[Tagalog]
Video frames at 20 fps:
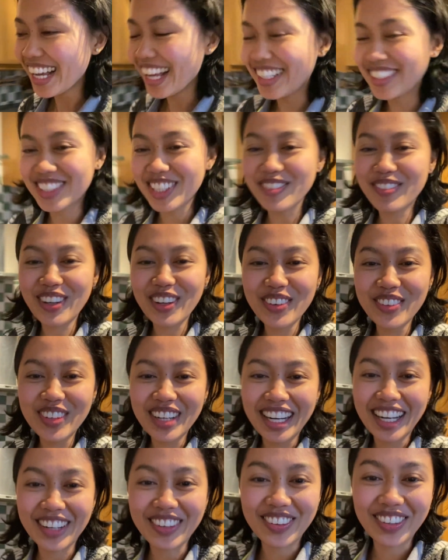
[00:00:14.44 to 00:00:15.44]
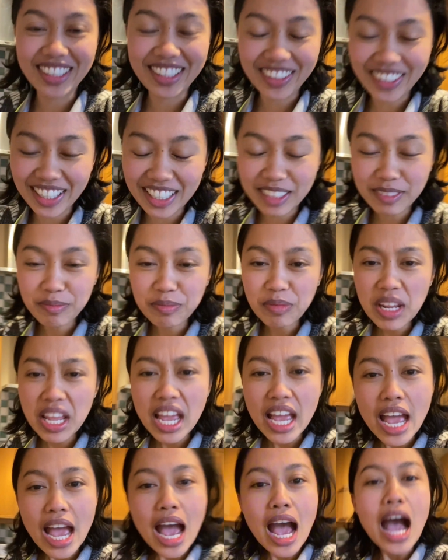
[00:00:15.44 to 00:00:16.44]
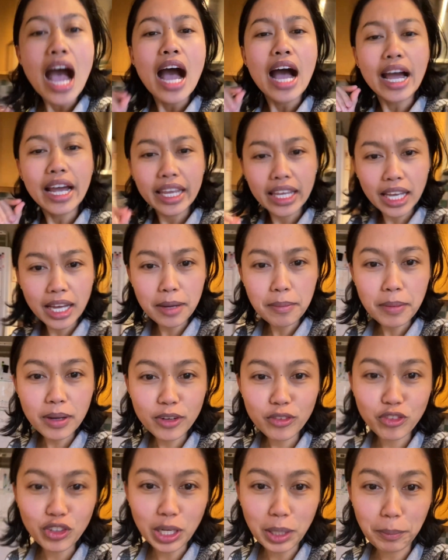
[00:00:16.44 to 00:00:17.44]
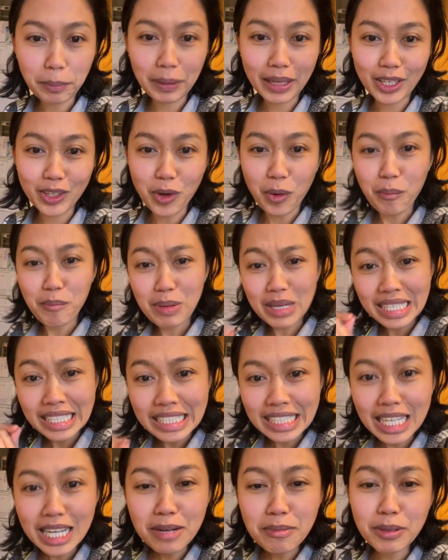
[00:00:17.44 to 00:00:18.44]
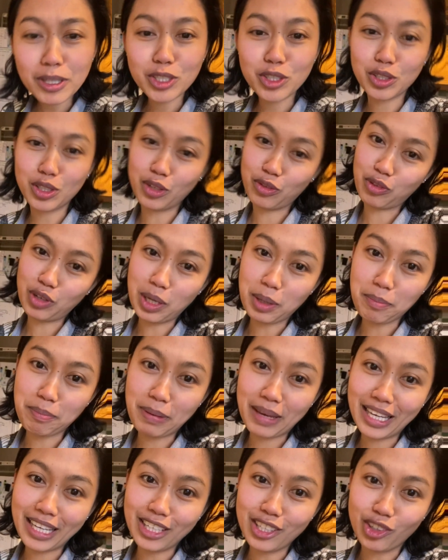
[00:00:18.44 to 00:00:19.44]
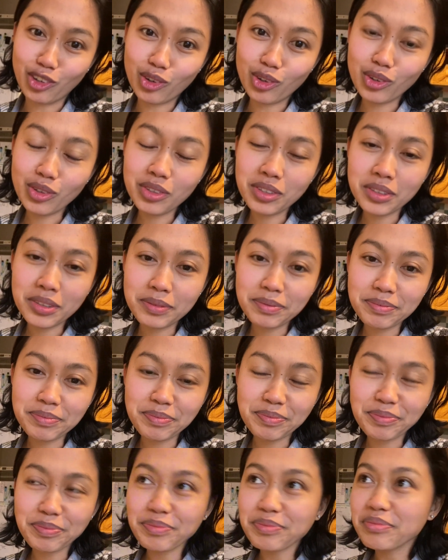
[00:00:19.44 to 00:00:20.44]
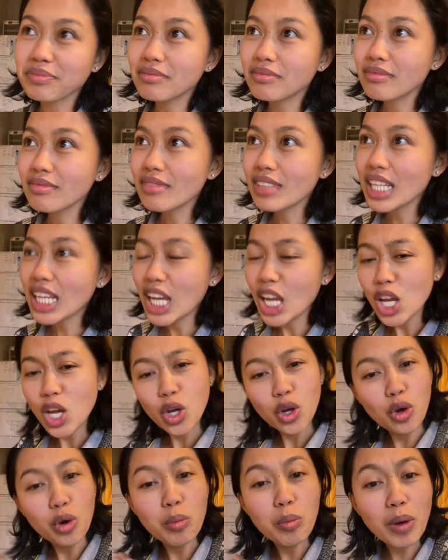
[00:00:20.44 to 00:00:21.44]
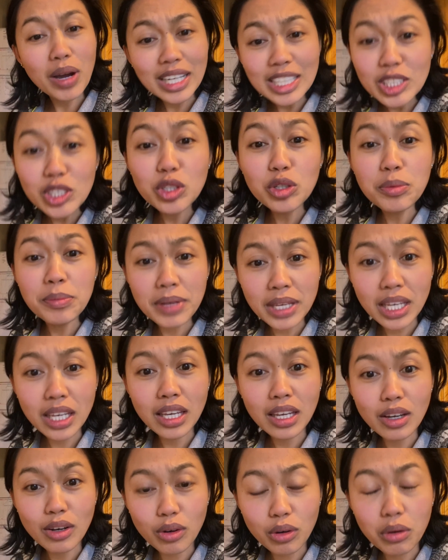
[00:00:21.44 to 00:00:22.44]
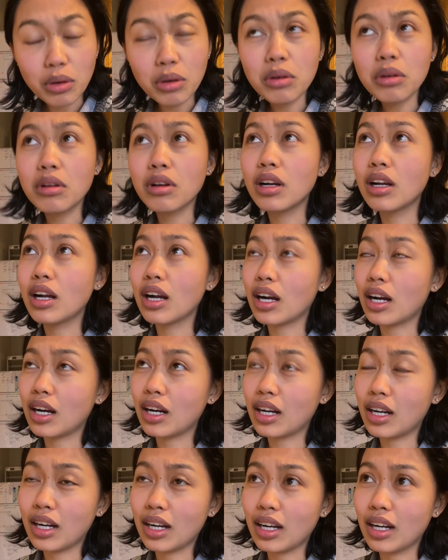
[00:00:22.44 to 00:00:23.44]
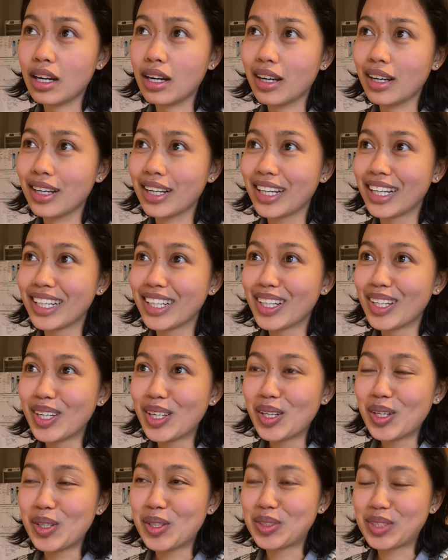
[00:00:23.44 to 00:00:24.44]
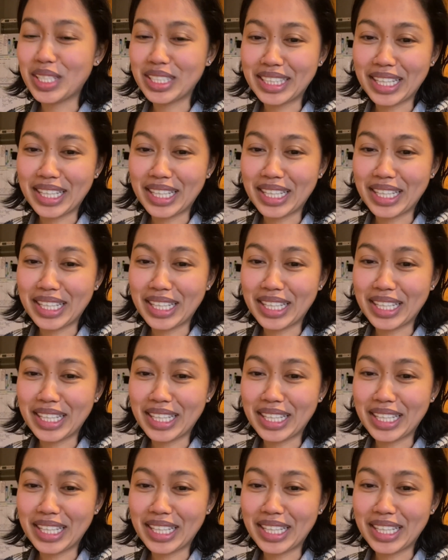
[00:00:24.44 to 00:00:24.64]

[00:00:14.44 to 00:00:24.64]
so may una na ko ikan. Eh, I am a Filipino. Bisdak pa jud the Filipino. Kung add to me og uh, ah, unsa